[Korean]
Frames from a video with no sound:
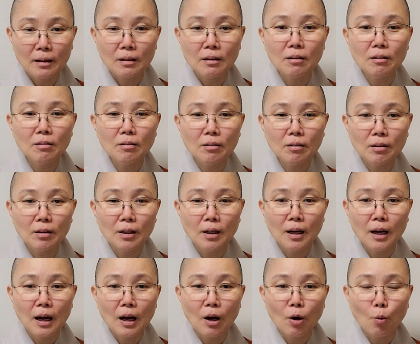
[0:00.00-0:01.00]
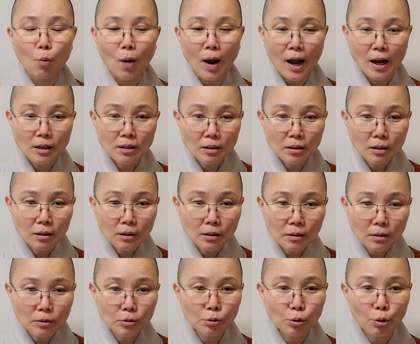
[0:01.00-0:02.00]
그런
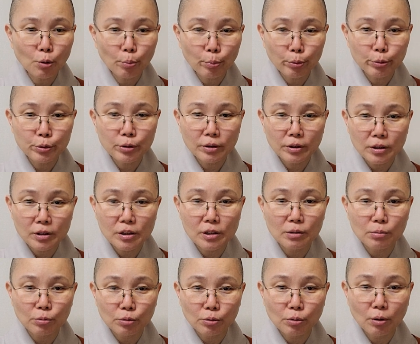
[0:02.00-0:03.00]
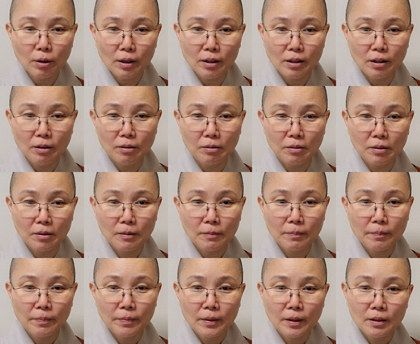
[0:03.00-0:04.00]
왕초보적인 질문도 안 해요.
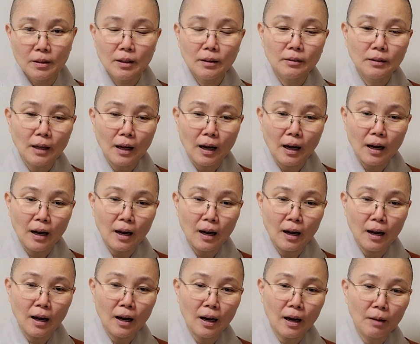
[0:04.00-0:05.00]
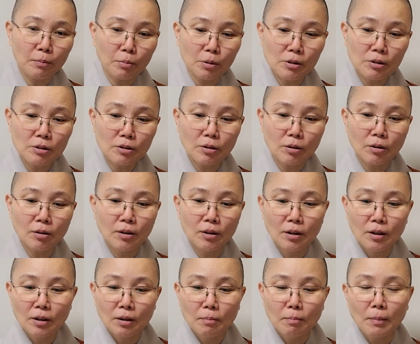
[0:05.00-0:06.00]
그냥 다 벌써
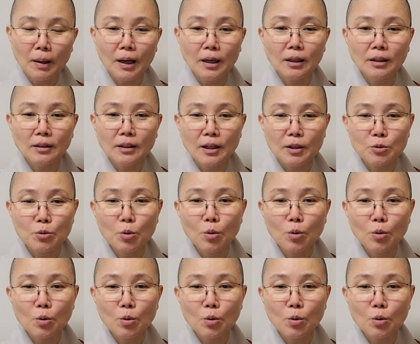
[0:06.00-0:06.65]
말에 다